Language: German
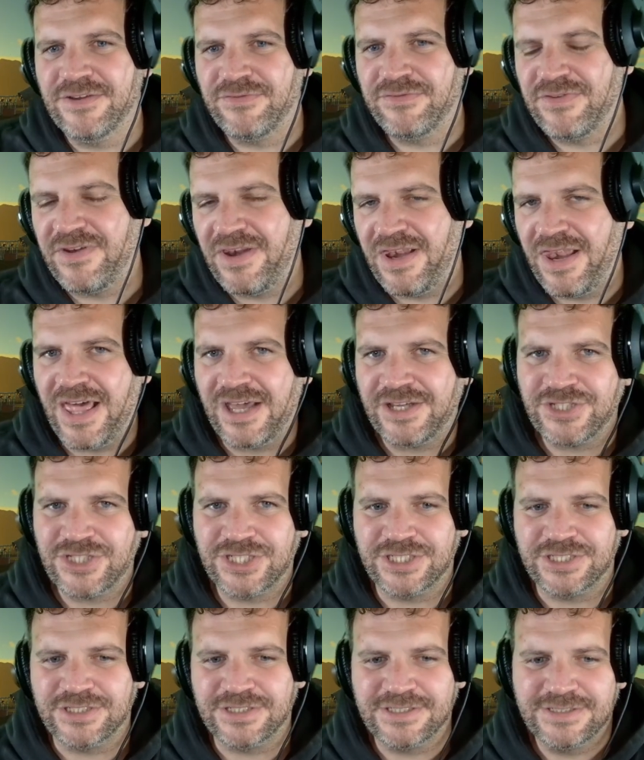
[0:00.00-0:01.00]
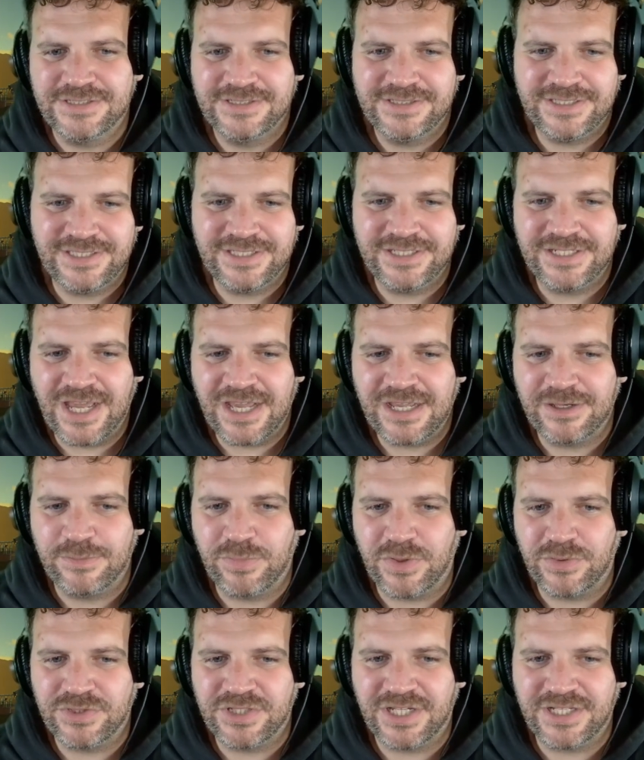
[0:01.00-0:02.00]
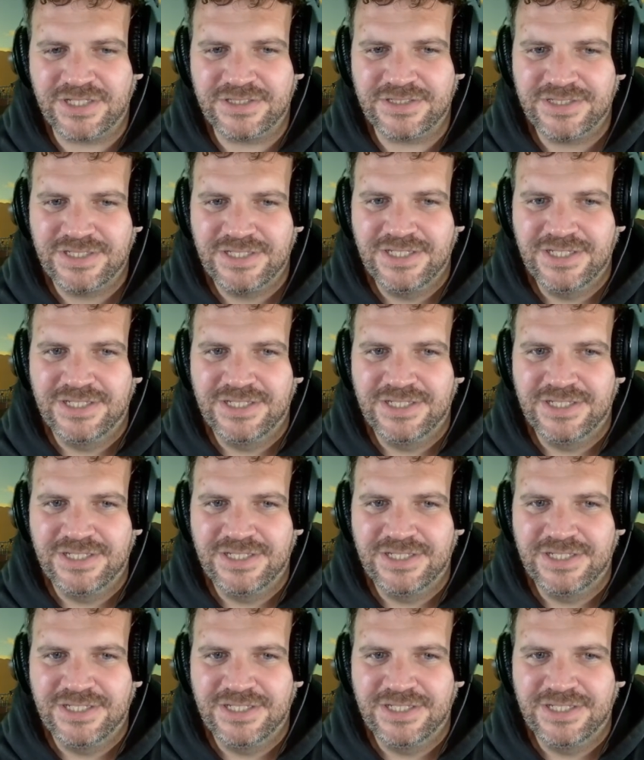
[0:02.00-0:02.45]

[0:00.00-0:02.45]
Flasche hier nachgebaut hat